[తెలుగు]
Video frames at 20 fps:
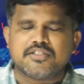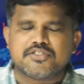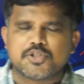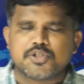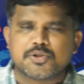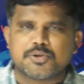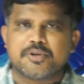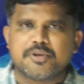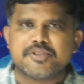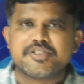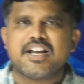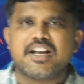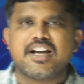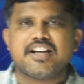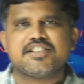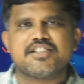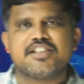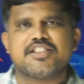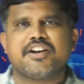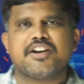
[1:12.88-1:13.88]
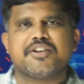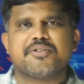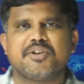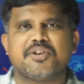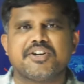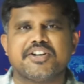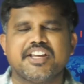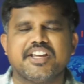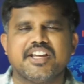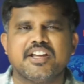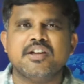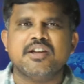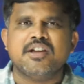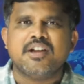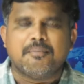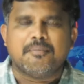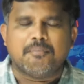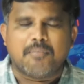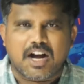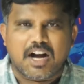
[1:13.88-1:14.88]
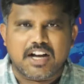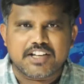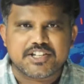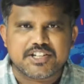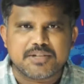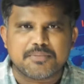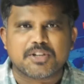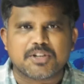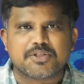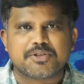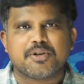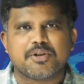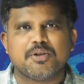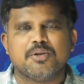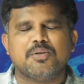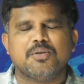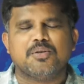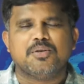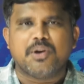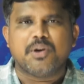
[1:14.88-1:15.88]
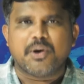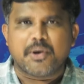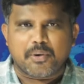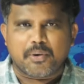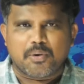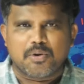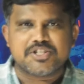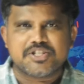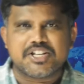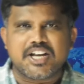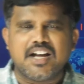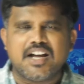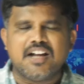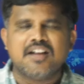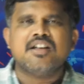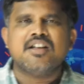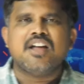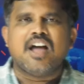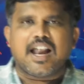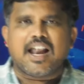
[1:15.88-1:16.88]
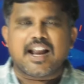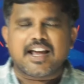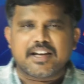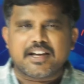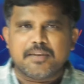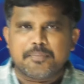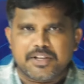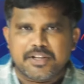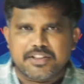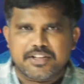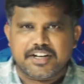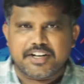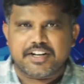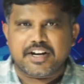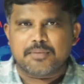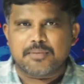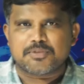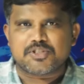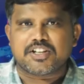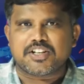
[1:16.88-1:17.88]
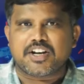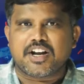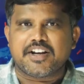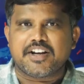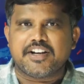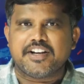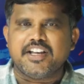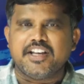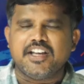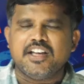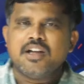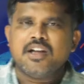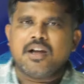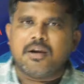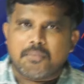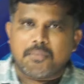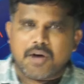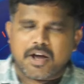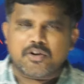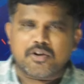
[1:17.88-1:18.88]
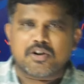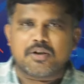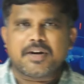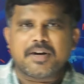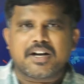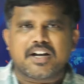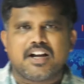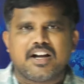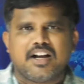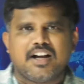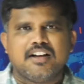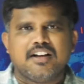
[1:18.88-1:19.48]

చిత్తూరు జిల్లాకు చెందినటువంటి మాజీ మంత్రులు రోజా అలాగే పెద్దిరెడ్డి రామచంద్రారెడ్డి మరొక పక్క